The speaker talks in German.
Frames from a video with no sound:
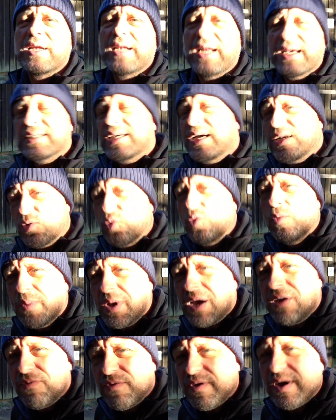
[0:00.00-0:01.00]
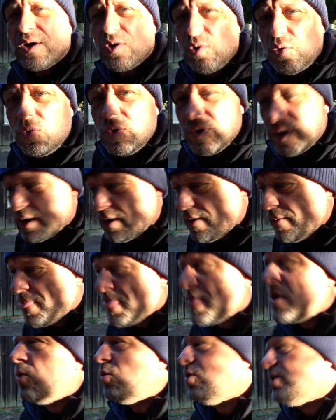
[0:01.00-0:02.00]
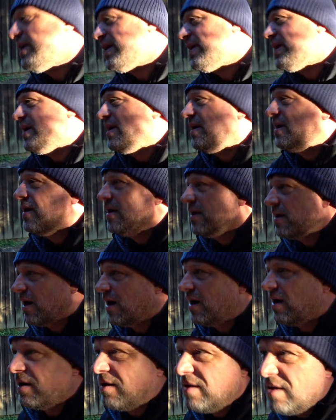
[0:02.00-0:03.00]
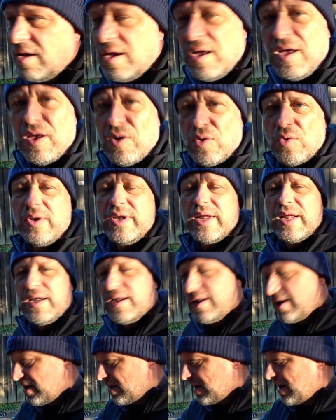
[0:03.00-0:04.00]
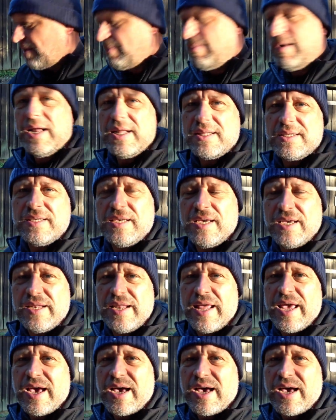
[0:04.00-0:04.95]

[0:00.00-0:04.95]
das Atomkraftwerk Gronde und die ja, und den ja, Platz der